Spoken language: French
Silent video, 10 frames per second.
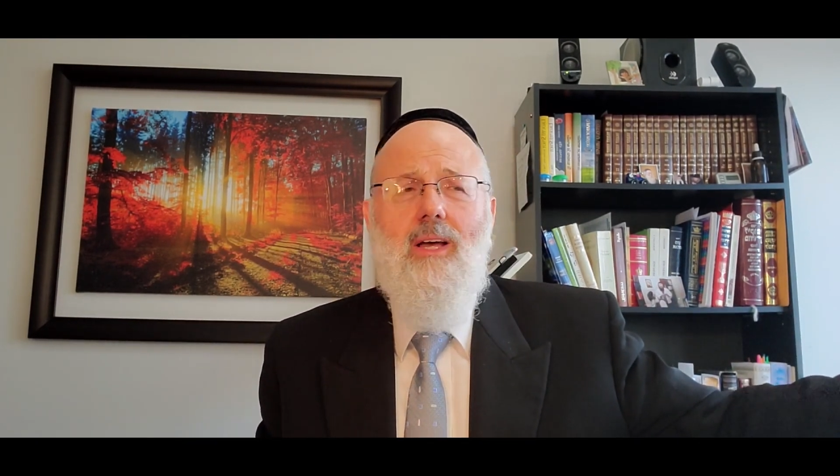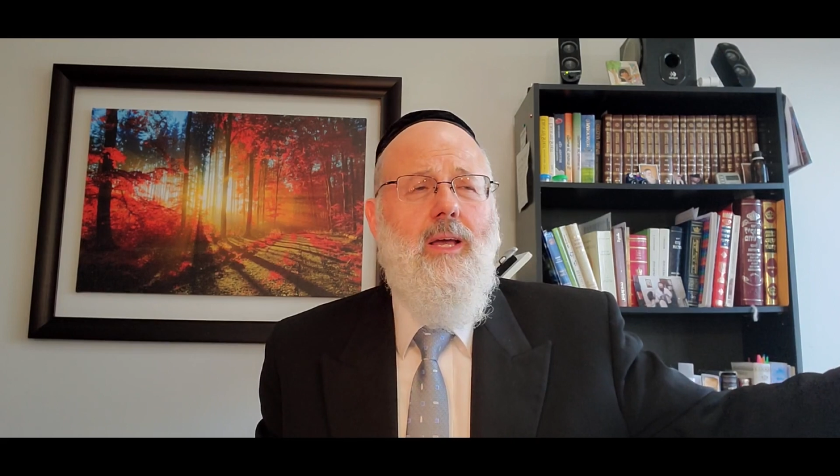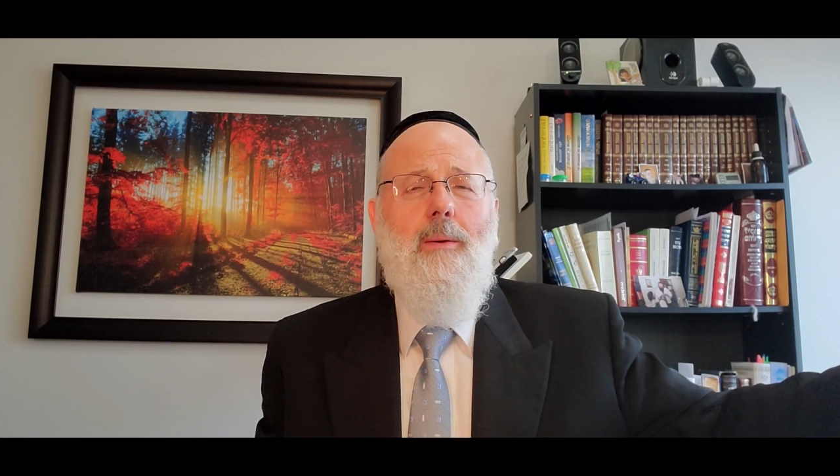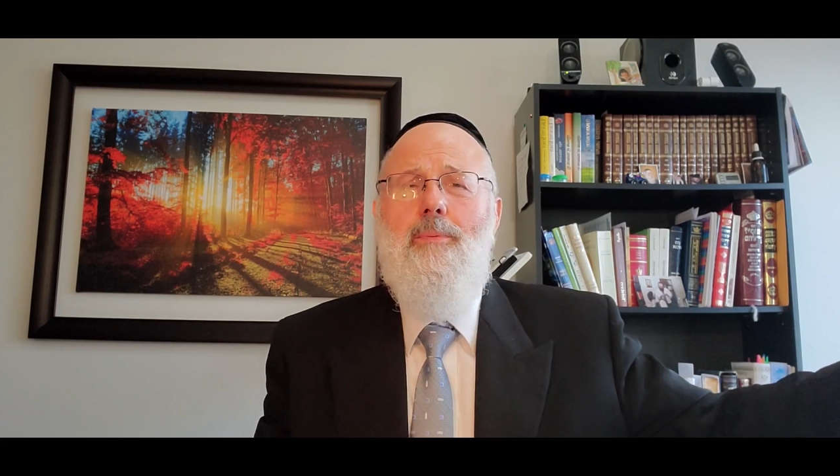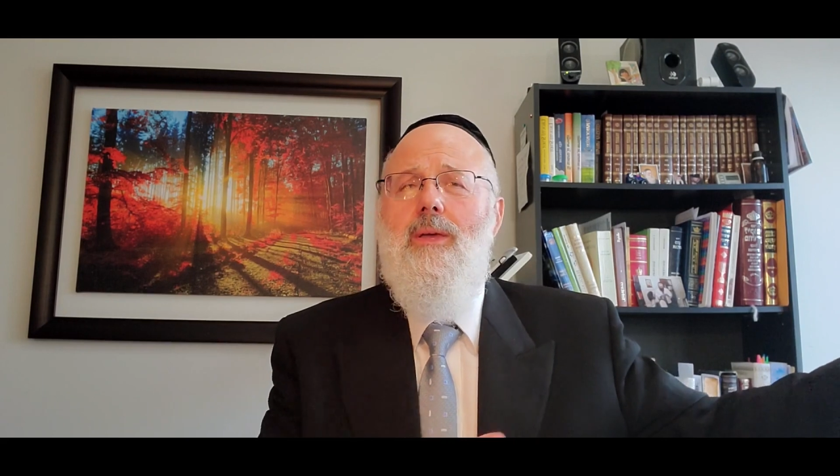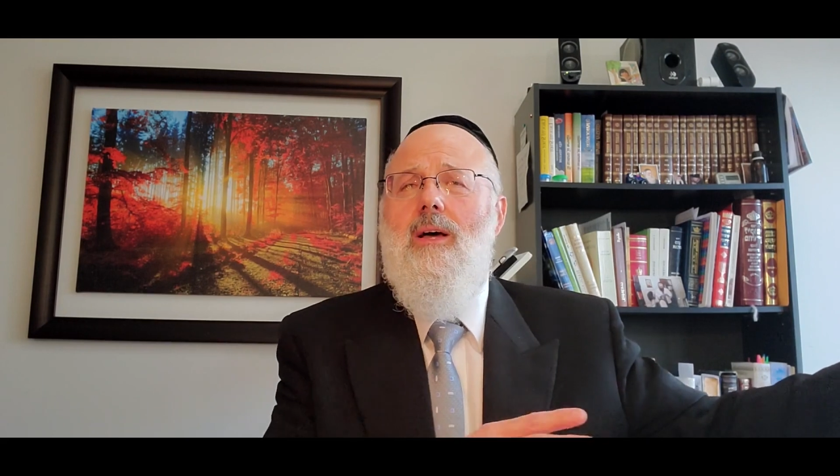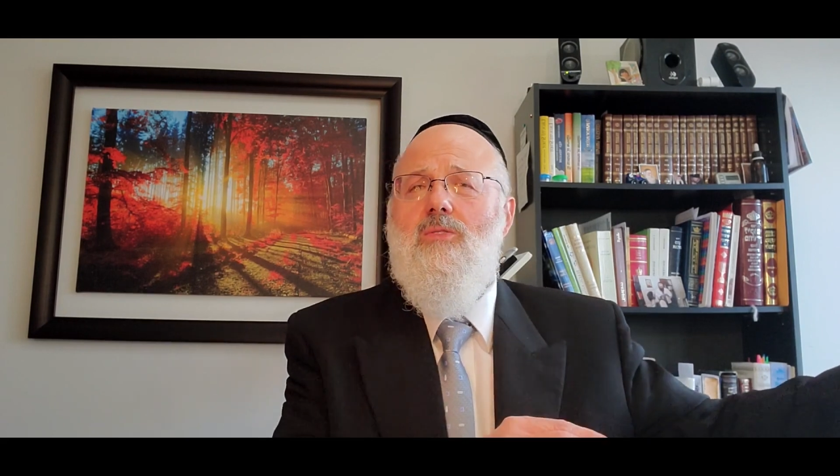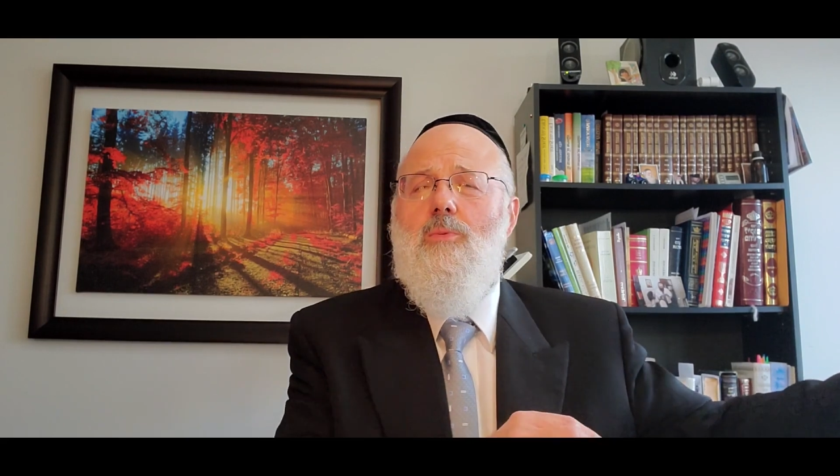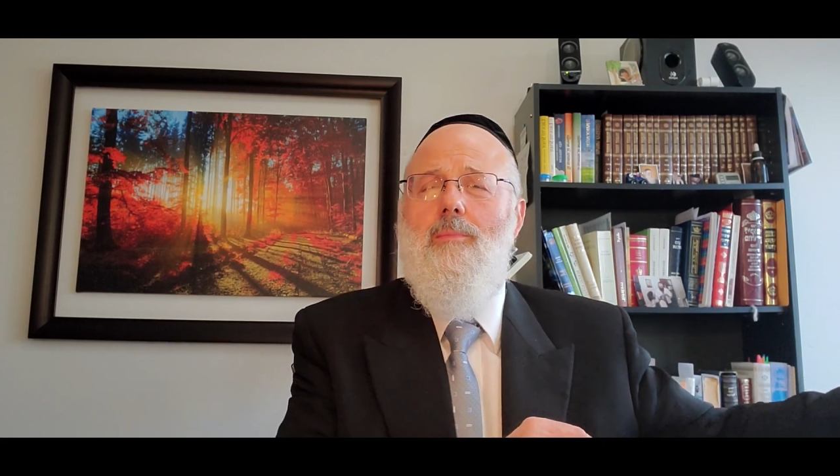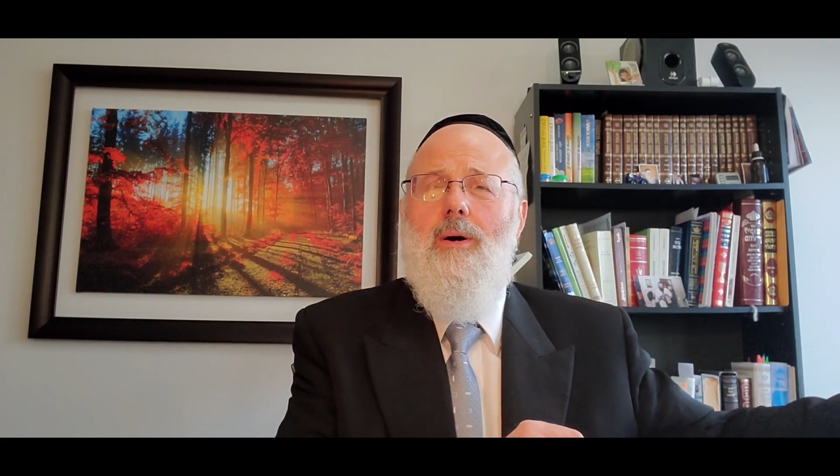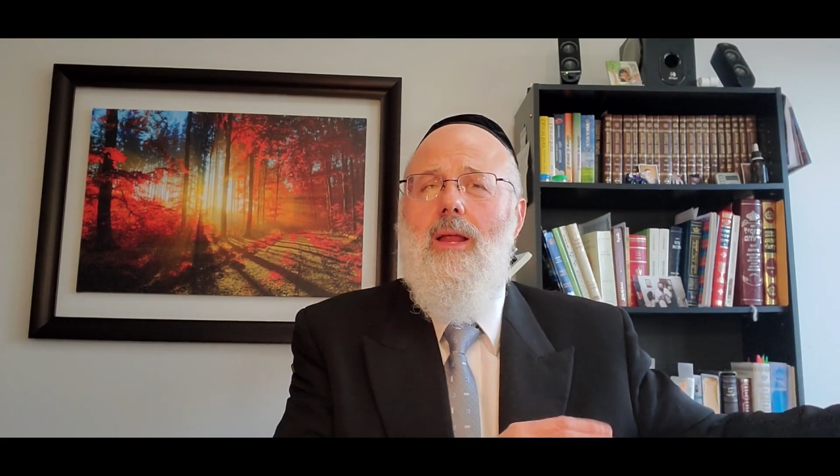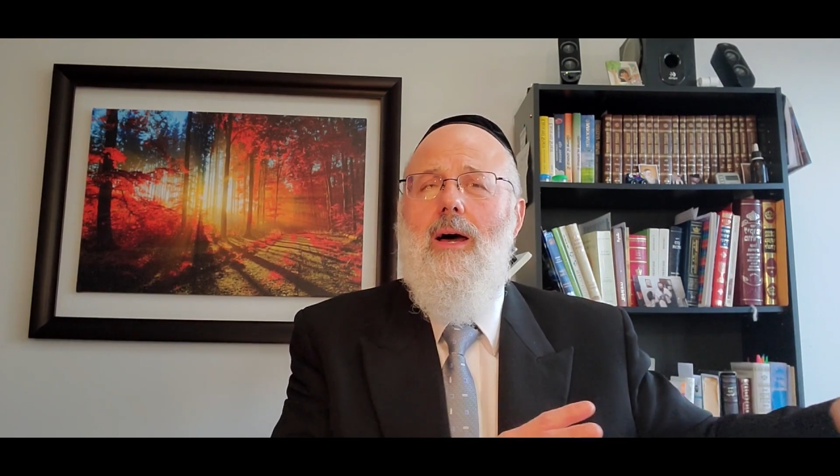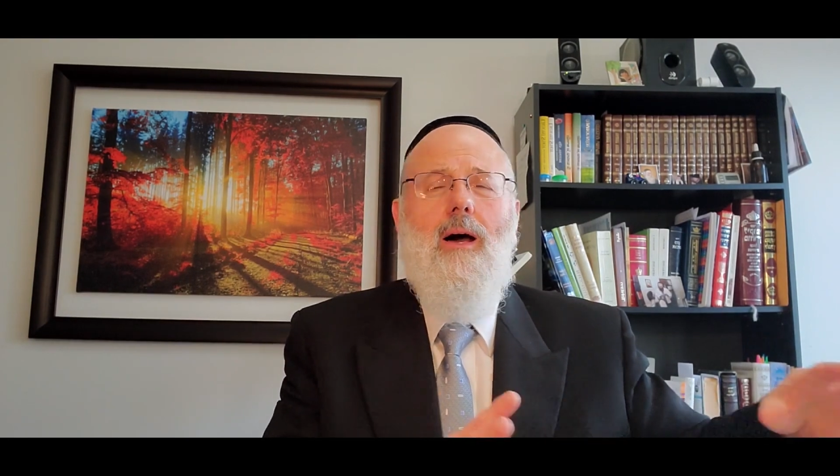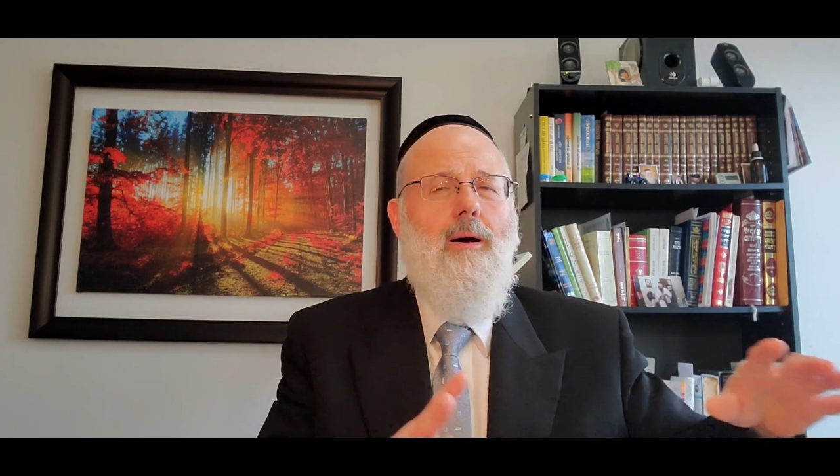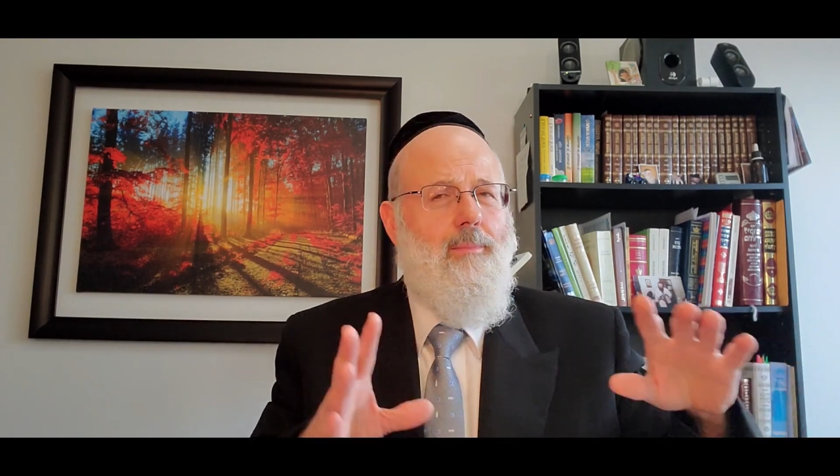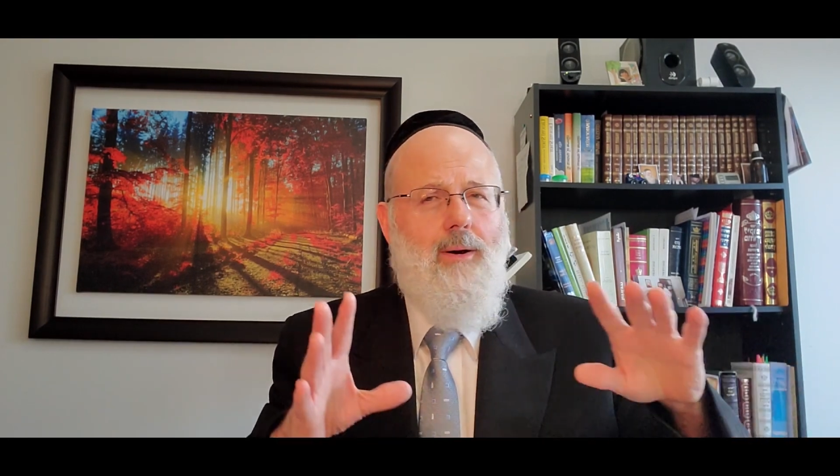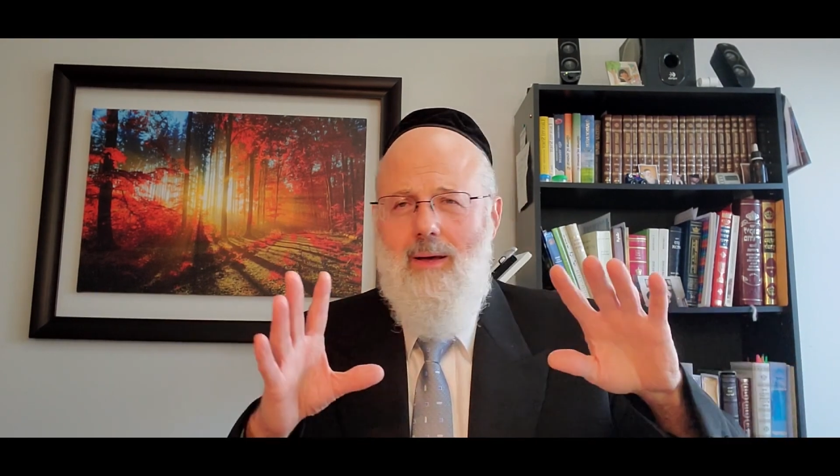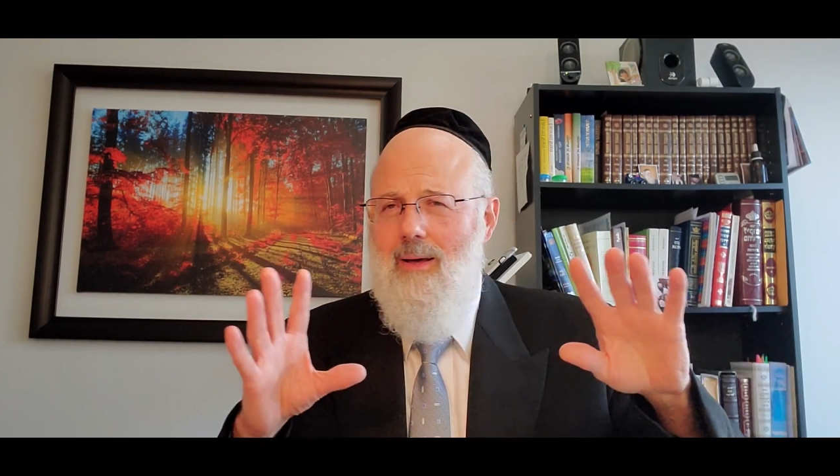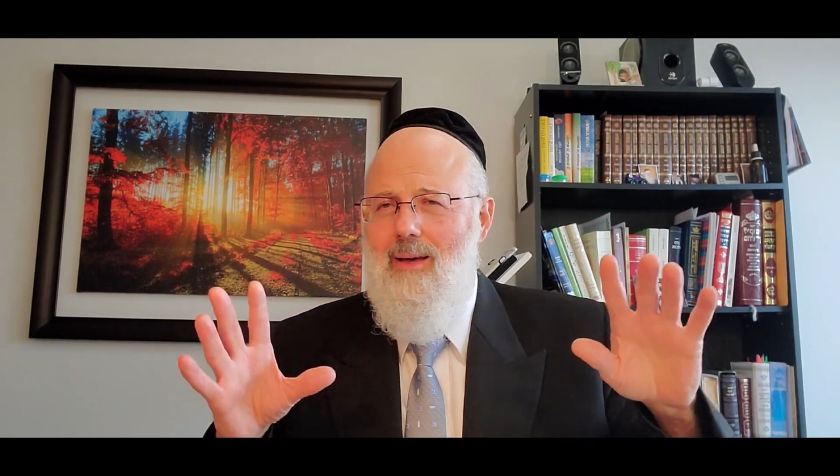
et puis à ce moment-là, Abraham,